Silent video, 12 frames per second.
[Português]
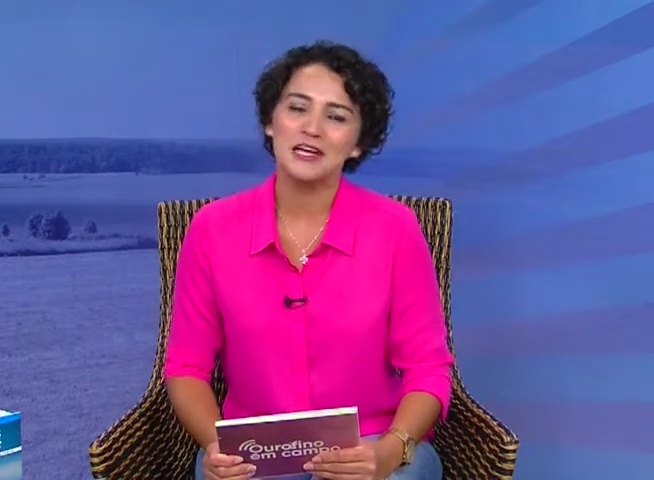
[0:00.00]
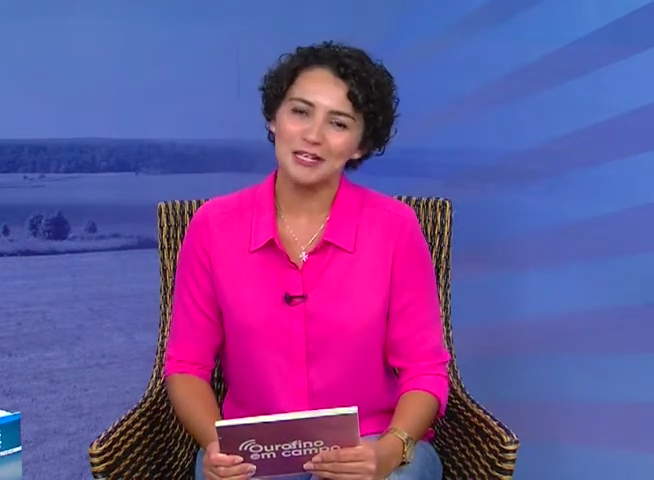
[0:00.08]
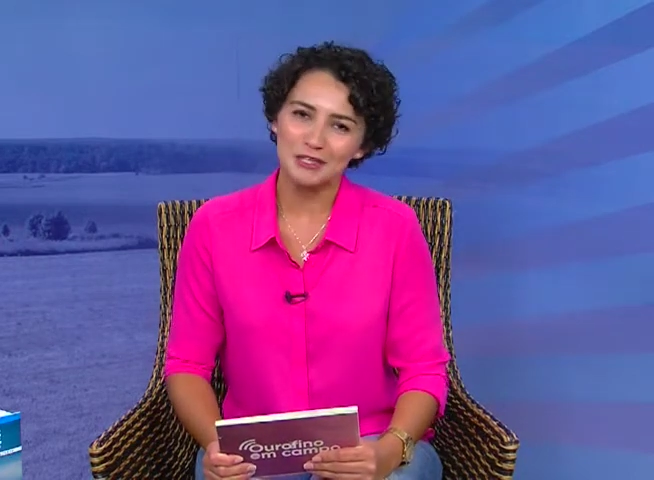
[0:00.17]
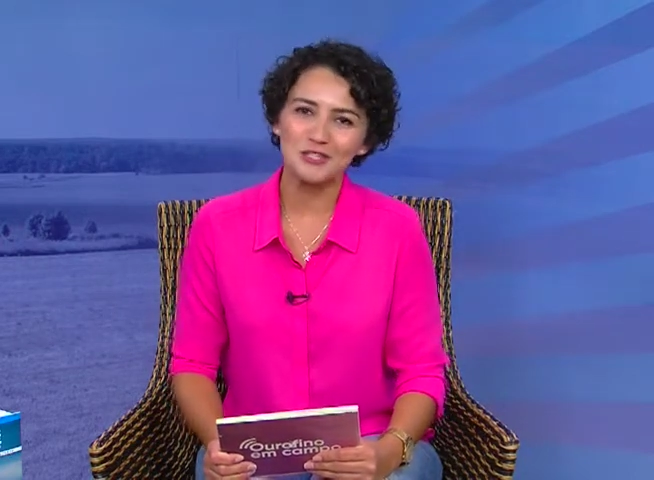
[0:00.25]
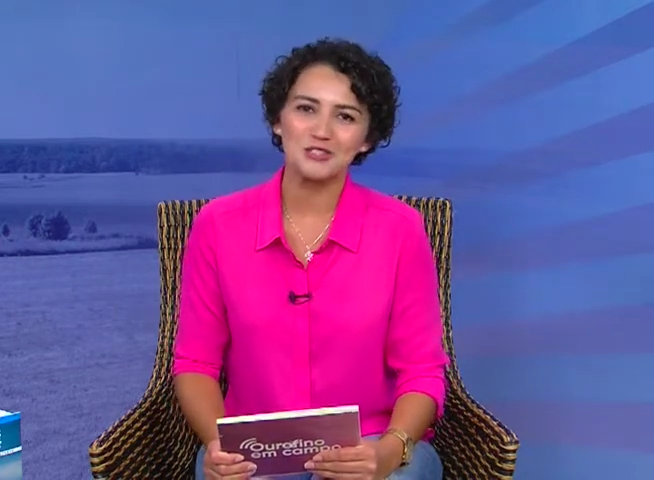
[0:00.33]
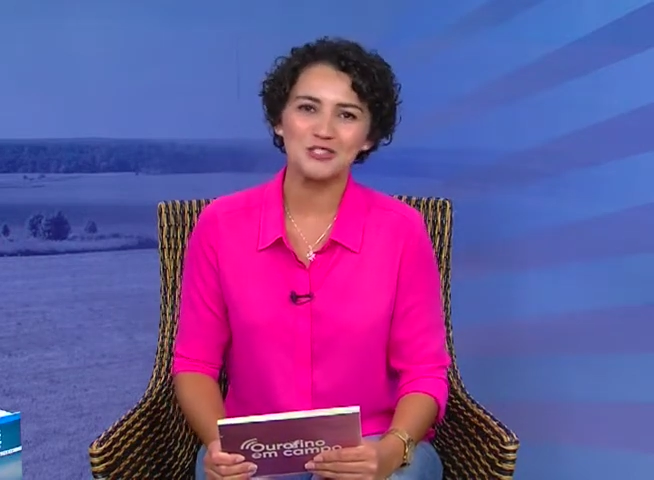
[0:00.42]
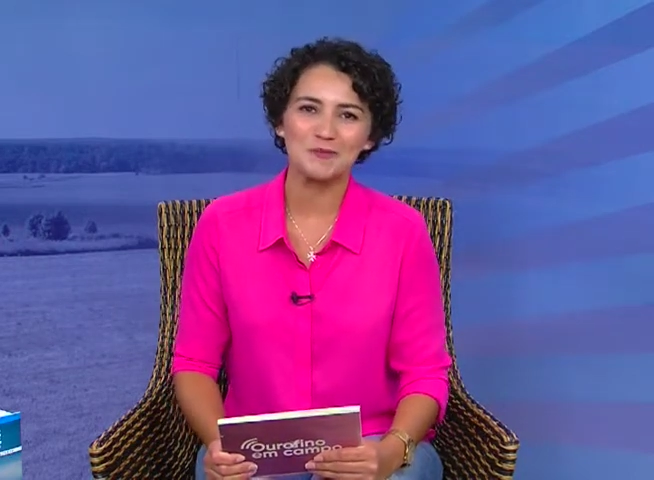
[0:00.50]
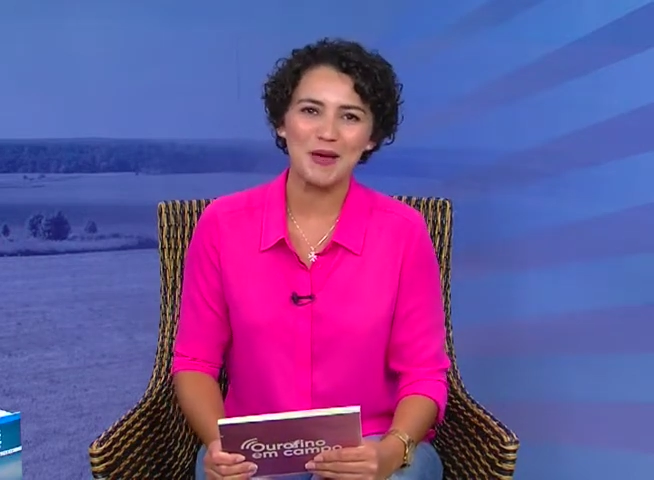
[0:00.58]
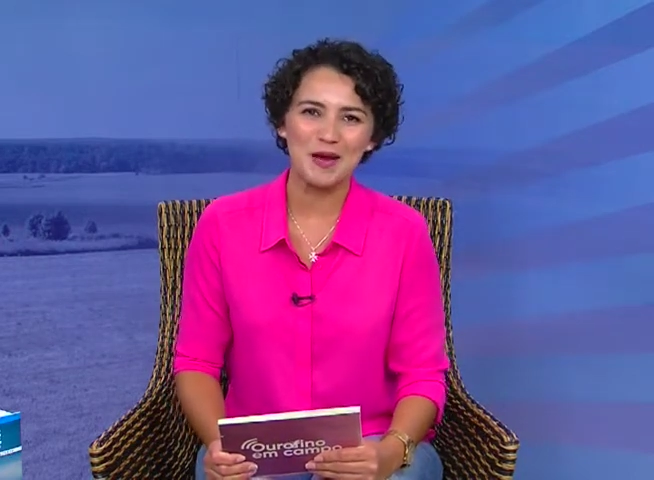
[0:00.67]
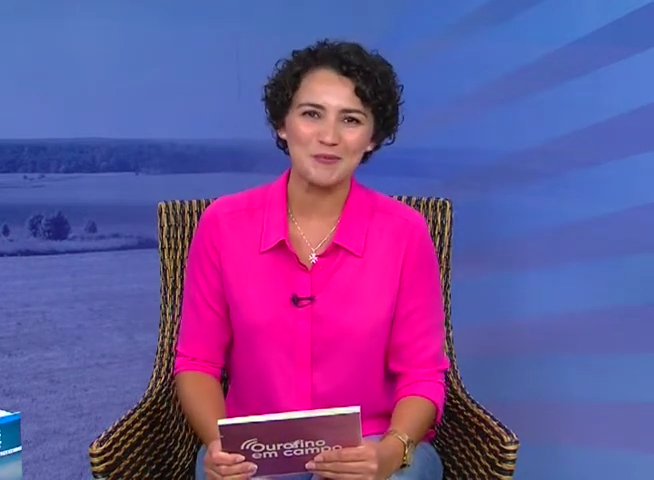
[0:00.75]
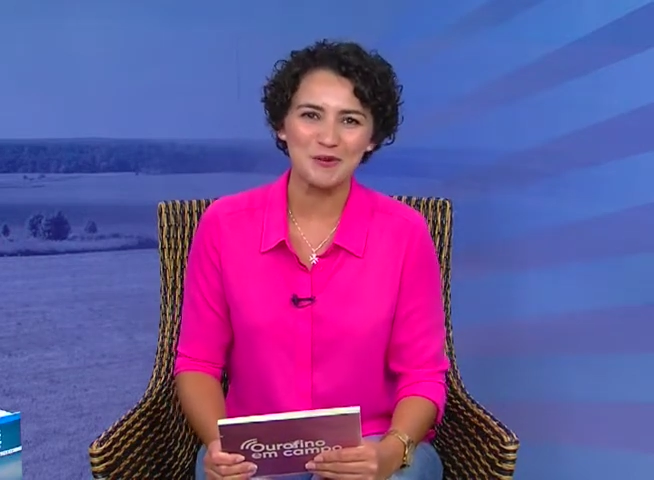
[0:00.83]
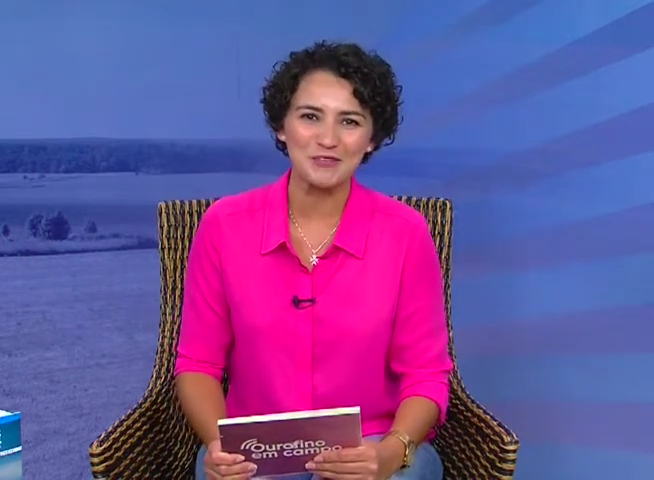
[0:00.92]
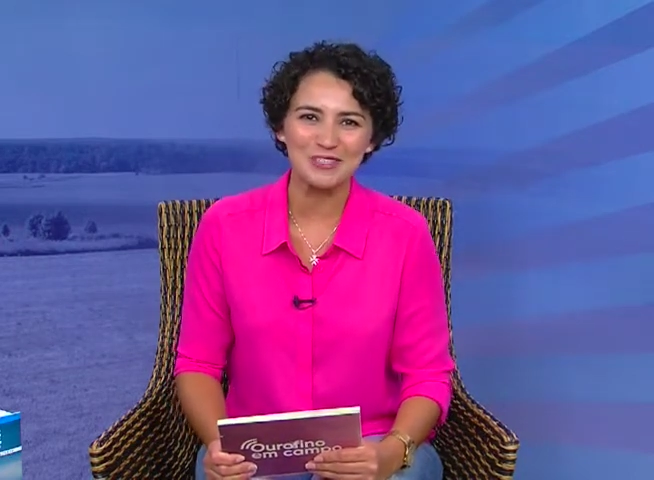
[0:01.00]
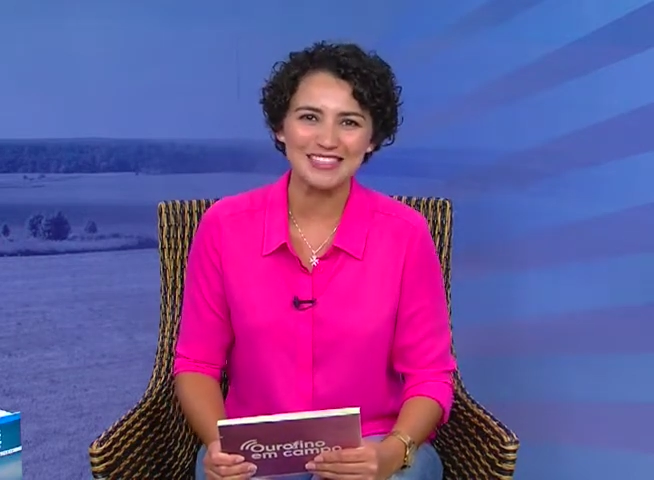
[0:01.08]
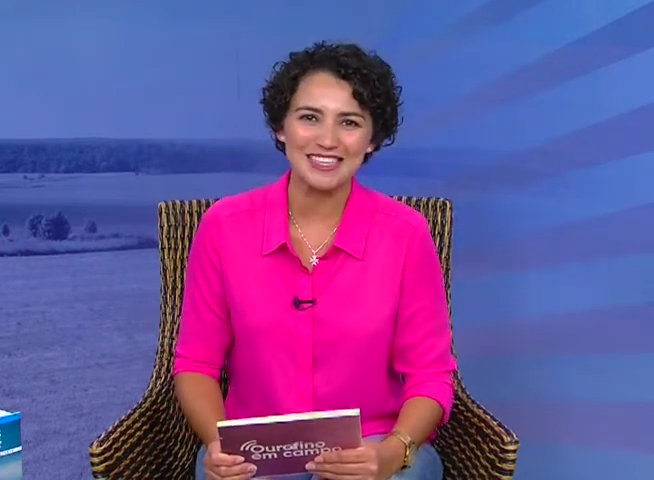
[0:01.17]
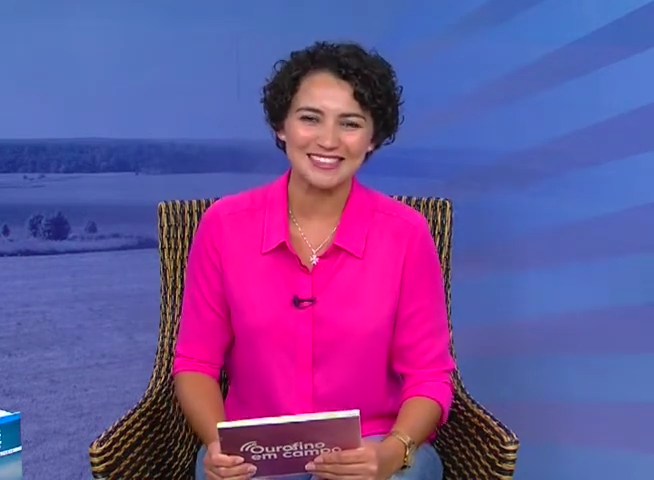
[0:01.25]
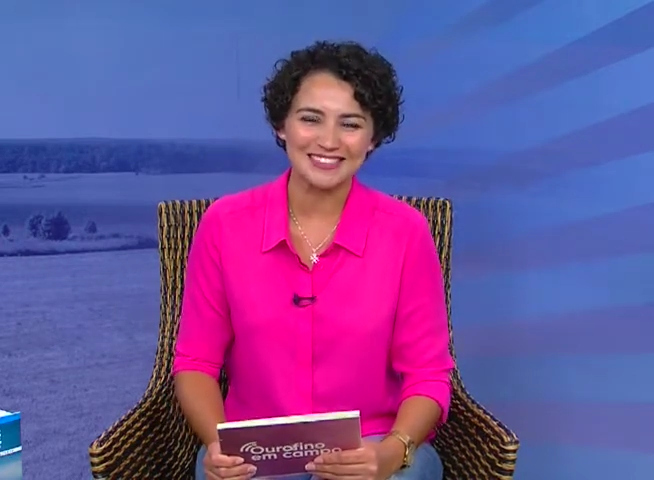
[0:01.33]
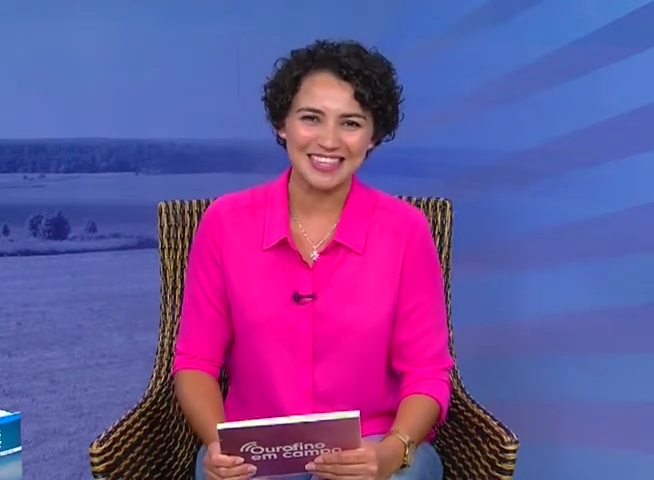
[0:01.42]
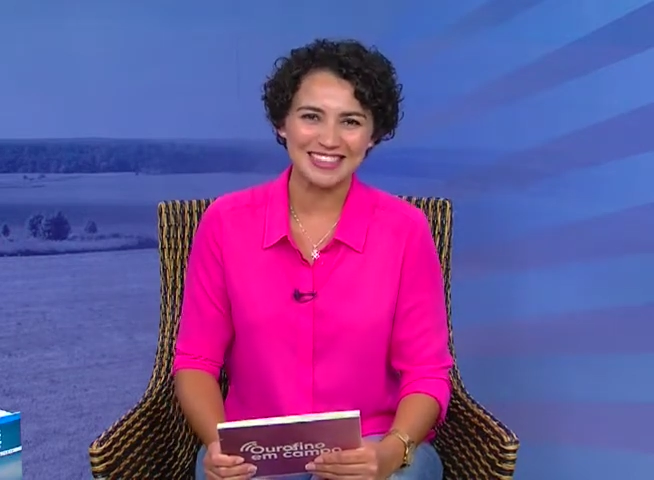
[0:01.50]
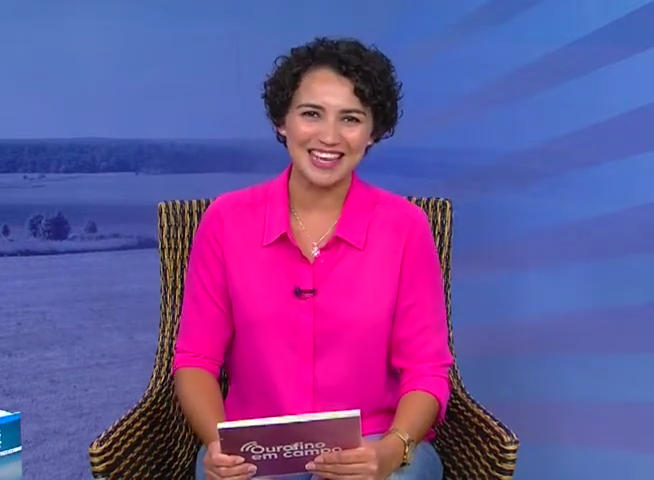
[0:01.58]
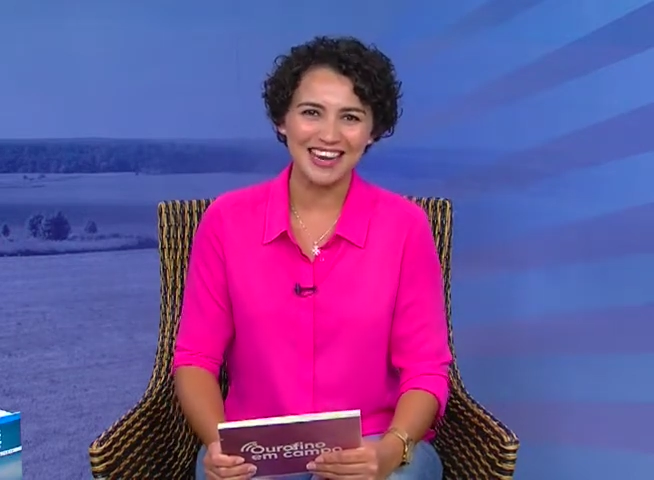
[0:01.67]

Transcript: e a gente espera por você. Até